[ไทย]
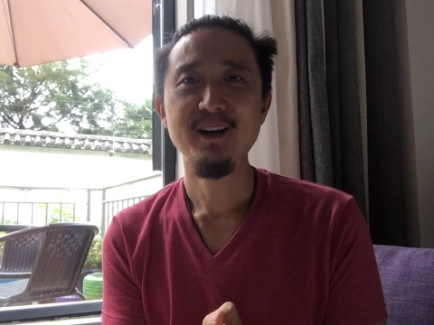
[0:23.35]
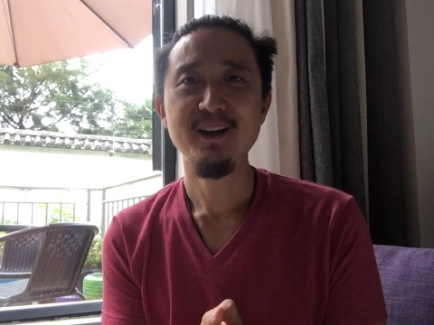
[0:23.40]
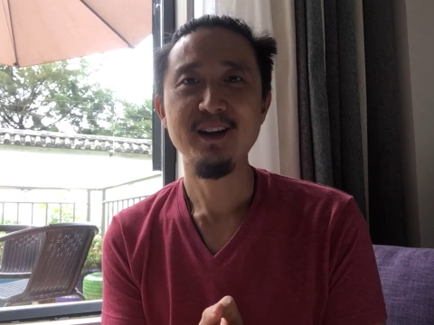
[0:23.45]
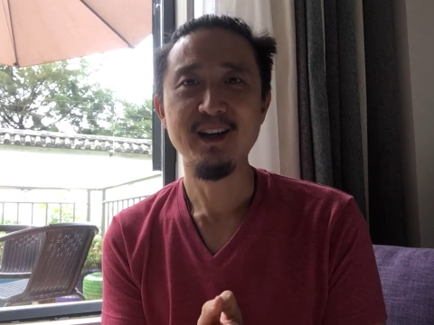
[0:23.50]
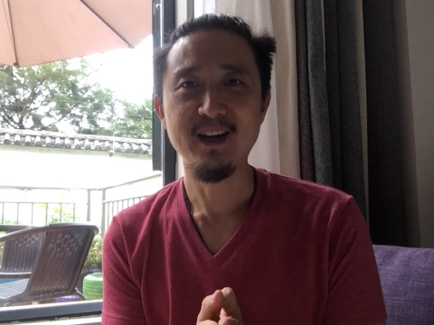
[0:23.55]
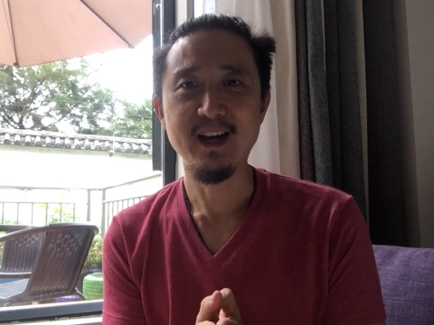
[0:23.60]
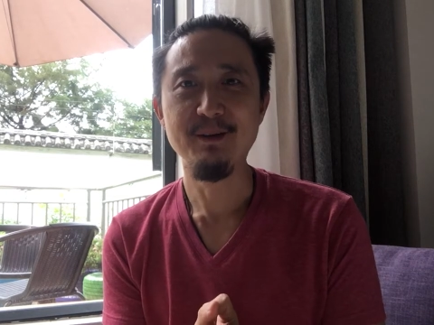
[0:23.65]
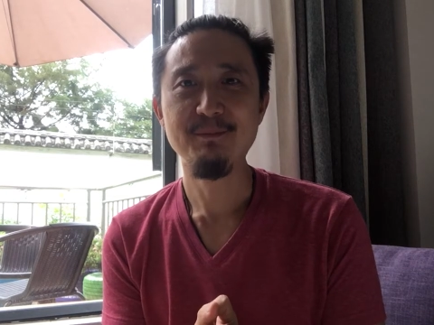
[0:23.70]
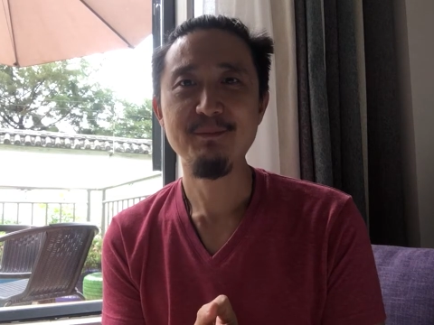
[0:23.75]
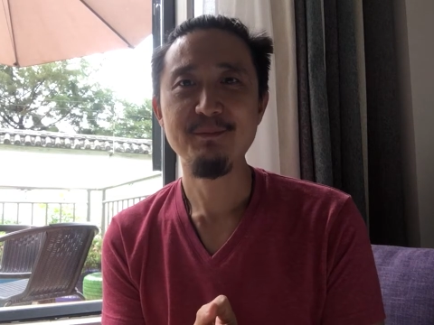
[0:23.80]
นะ
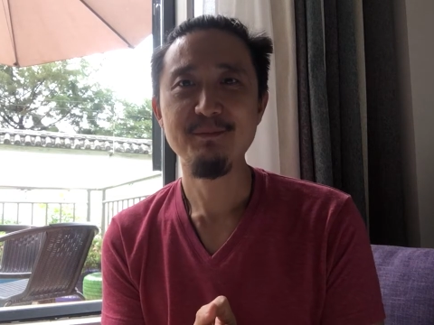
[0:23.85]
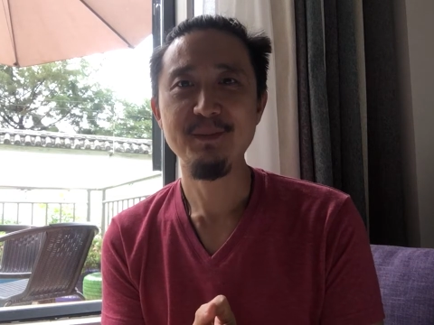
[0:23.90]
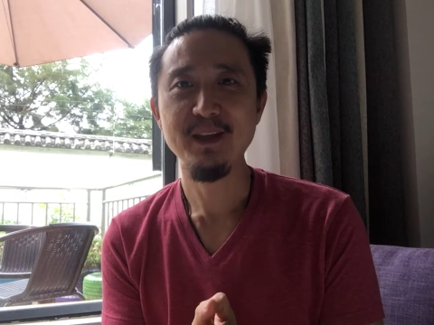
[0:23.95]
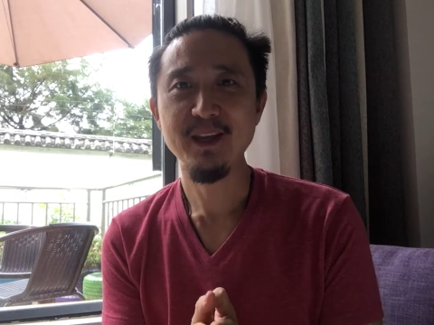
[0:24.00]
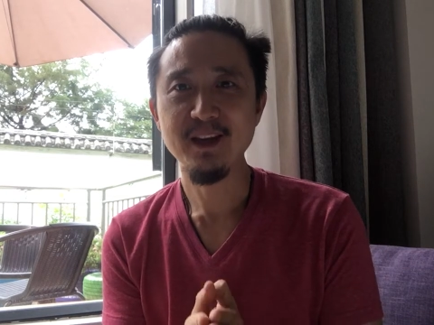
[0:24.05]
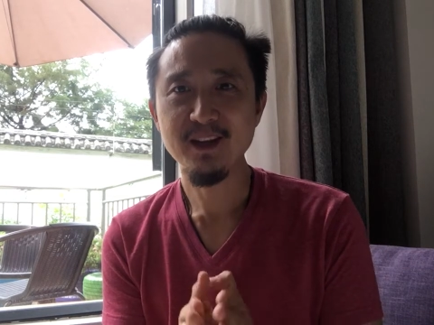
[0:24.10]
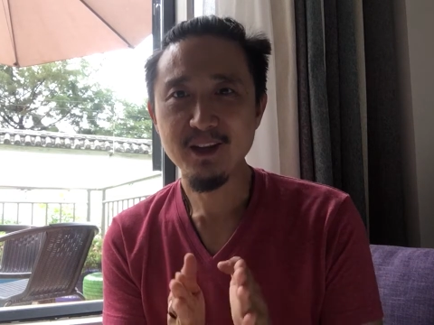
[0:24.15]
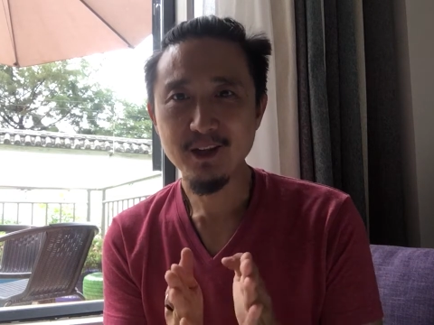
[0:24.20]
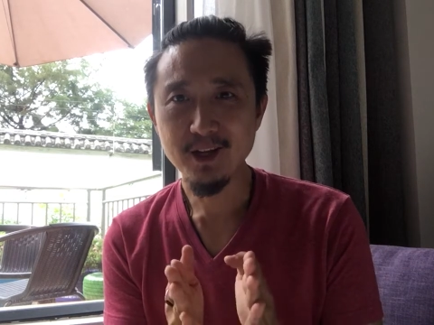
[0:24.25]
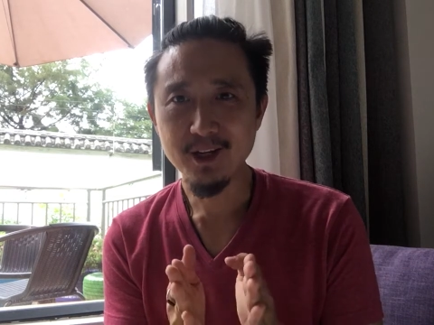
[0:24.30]
ครับมี
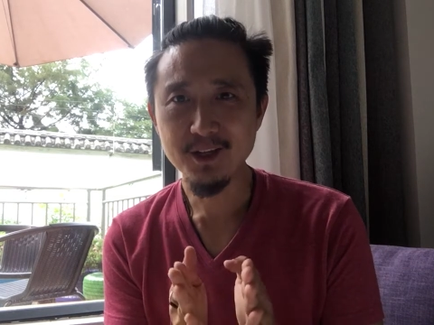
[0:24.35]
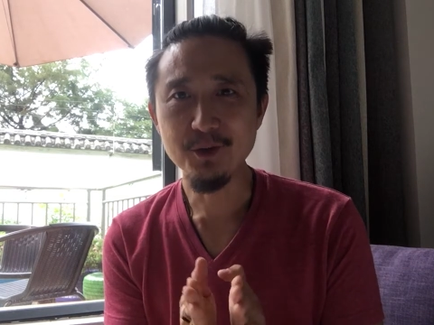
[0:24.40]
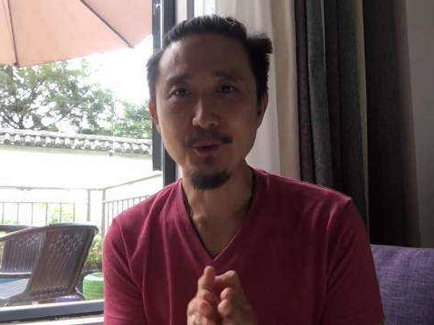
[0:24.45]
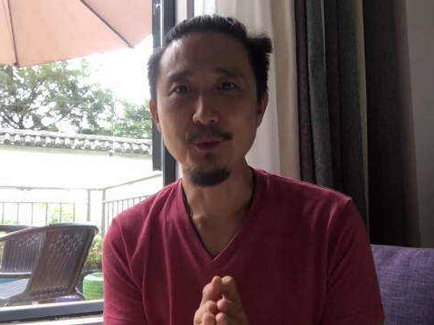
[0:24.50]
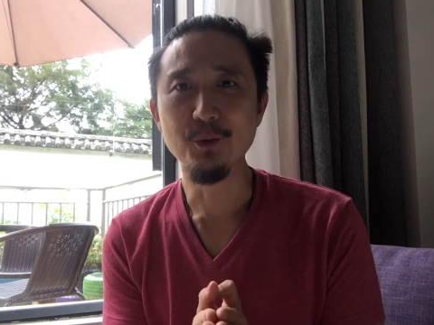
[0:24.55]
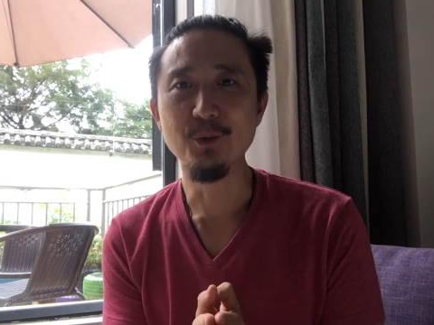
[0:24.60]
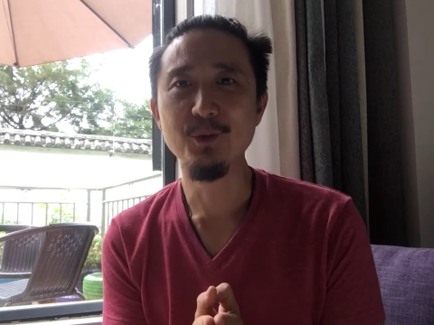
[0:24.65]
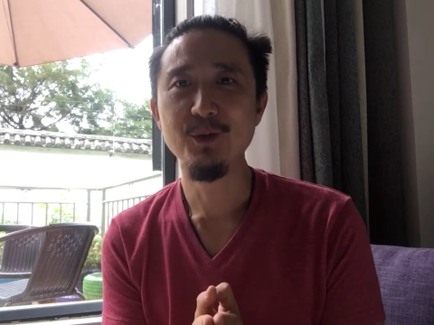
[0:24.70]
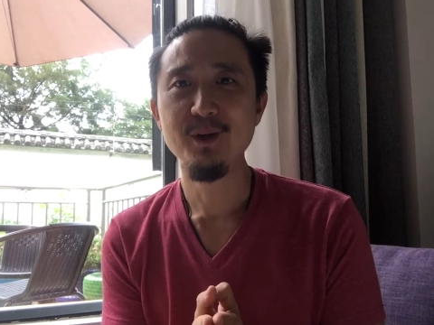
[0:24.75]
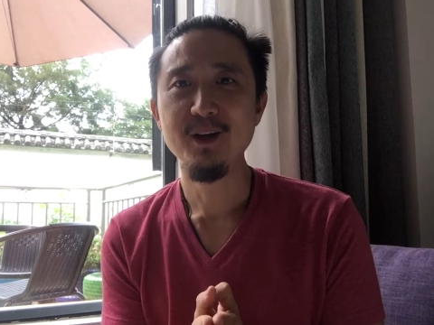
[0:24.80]
เงินเดือนอยู่
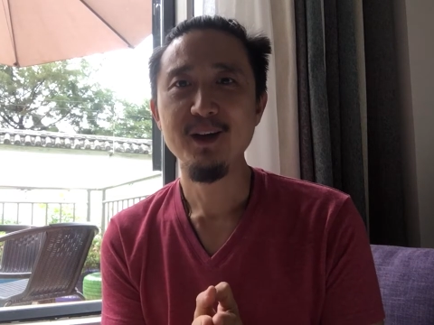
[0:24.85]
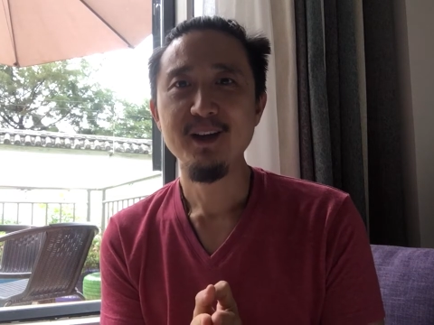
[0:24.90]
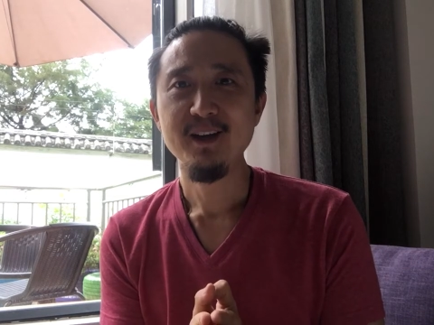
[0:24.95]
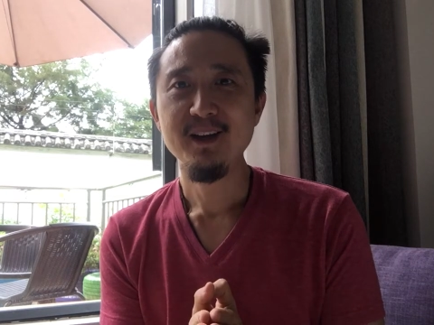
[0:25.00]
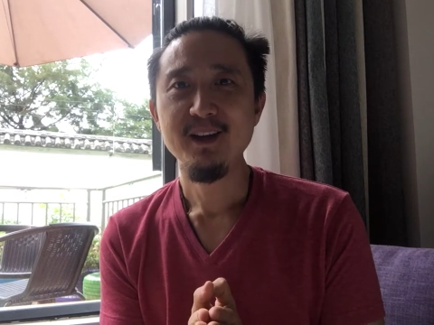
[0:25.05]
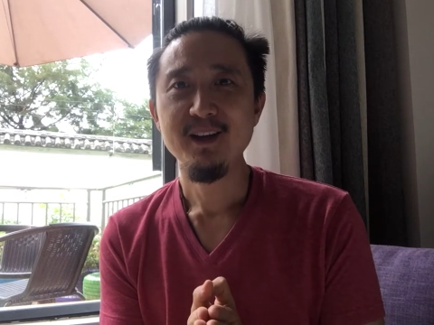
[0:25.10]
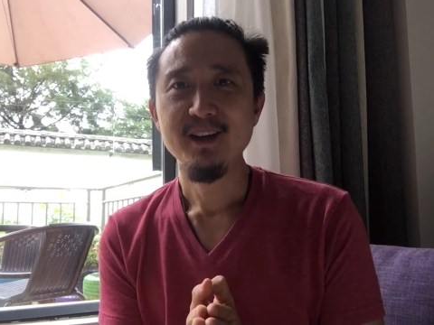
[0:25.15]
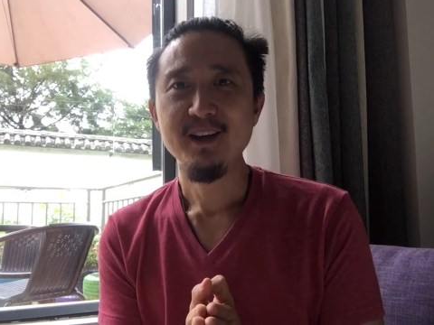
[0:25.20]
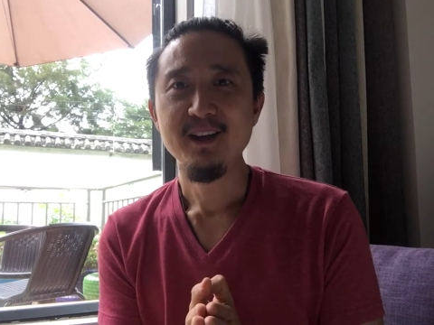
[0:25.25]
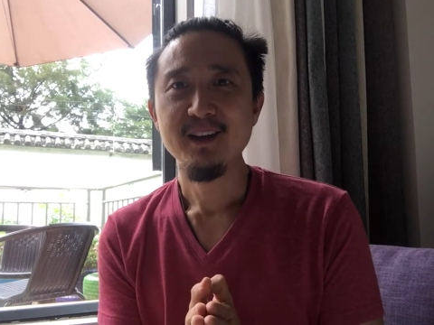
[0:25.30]

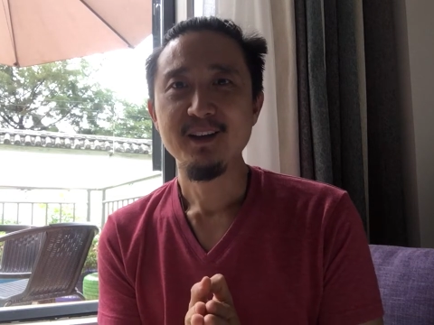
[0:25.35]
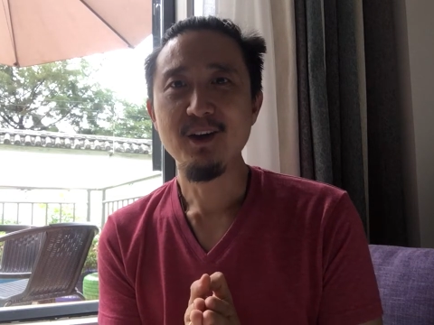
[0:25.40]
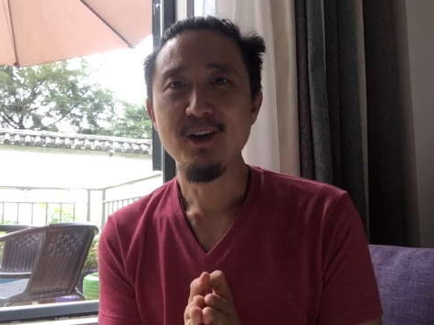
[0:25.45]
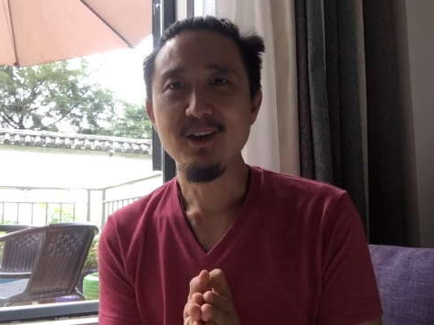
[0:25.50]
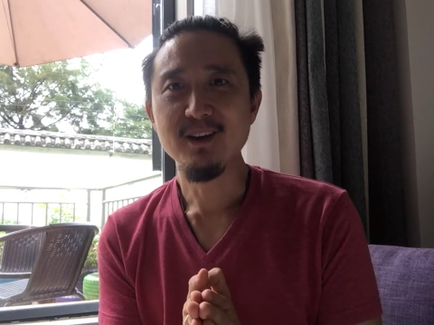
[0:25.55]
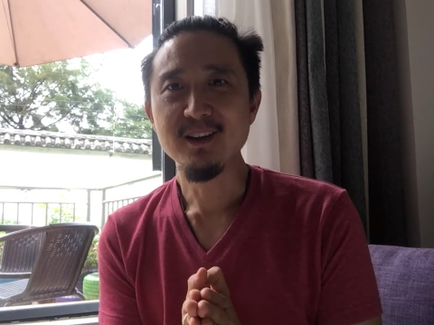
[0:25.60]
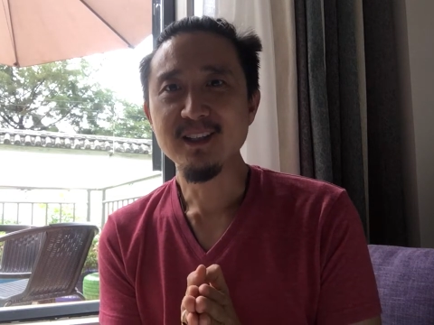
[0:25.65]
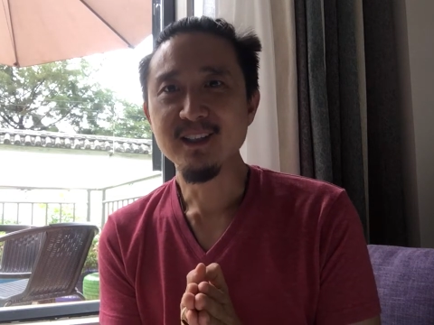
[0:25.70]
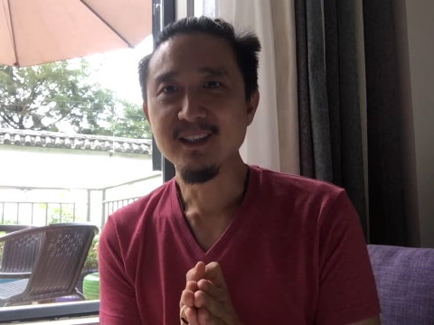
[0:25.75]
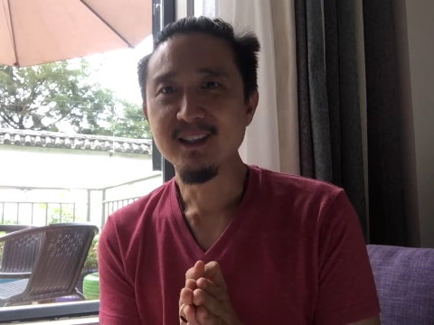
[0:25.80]
ก็
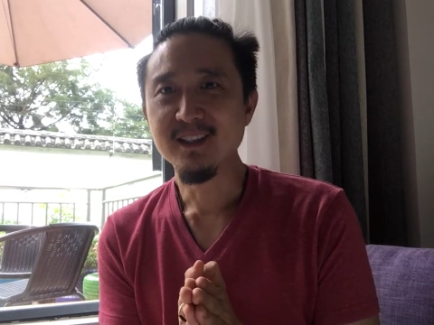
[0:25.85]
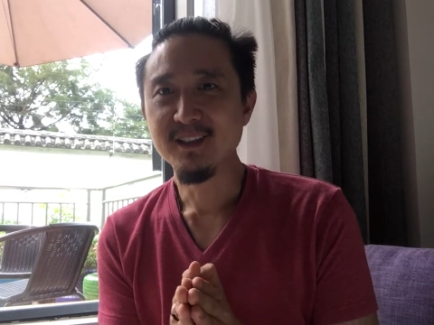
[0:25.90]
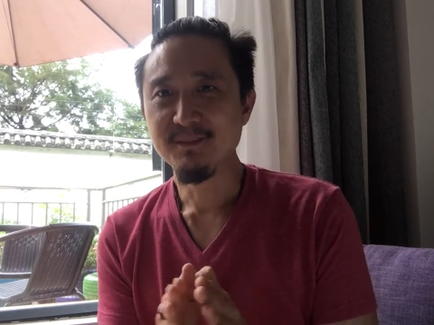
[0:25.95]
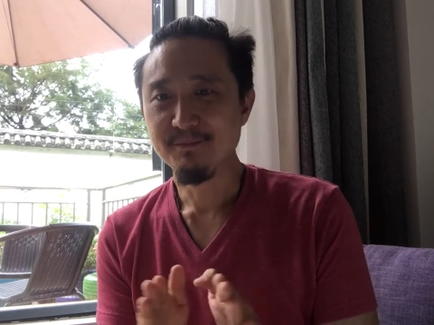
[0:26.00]
คือ